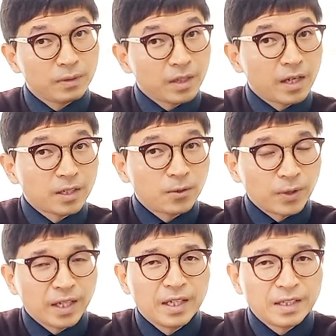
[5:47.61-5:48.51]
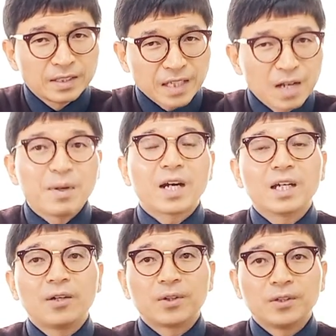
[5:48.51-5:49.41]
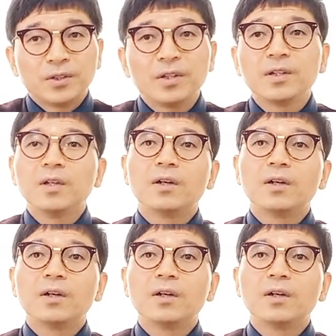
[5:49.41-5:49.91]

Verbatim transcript: 대한 기록이 짤막하게 나오거든요.